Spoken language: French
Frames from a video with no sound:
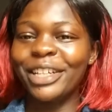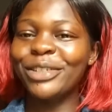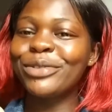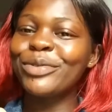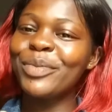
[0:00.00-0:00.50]

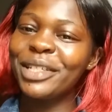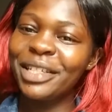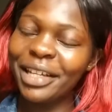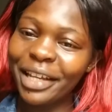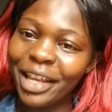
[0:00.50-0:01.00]
Coucou mes
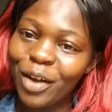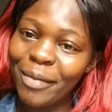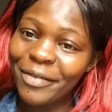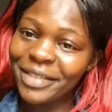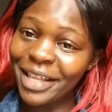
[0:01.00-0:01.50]
chéris,
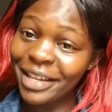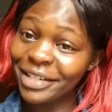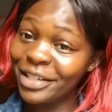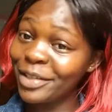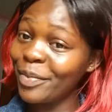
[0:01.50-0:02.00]
comment vous allez
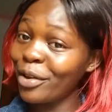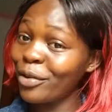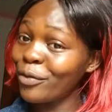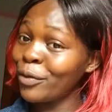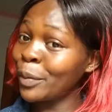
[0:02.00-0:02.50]
J'espère
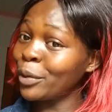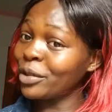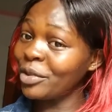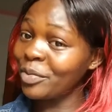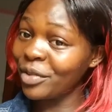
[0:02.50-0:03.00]
que vous vous
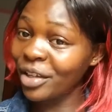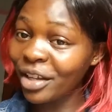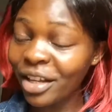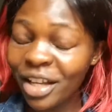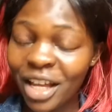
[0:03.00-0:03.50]
portez
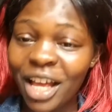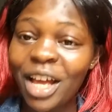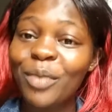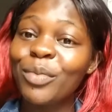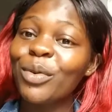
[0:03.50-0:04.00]
bien.
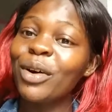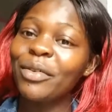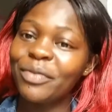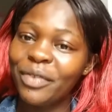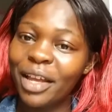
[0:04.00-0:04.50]
Bon,
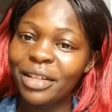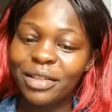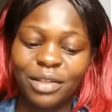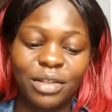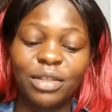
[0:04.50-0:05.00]
en fait,
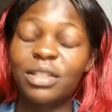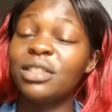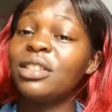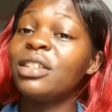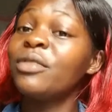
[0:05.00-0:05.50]

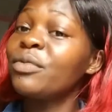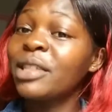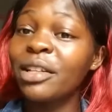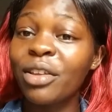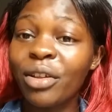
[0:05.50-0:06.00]
si
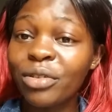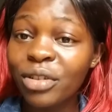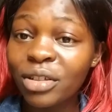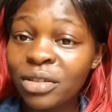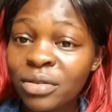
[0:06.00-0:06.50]
vous êtes
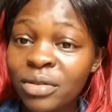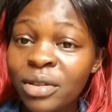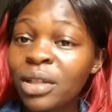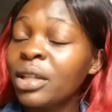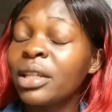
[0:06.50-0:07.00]
quelqu'un
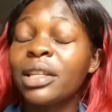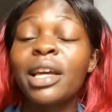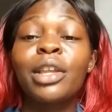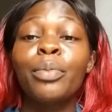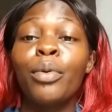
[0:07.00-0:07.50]
qui
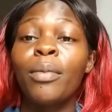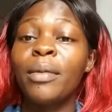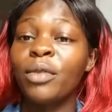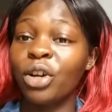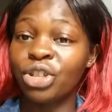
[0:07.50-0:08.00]
a des
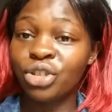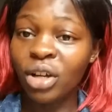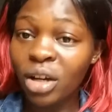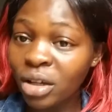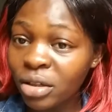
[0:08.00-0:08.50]
problèmes
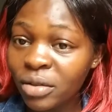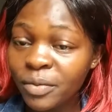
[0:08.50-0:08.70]
d'argent,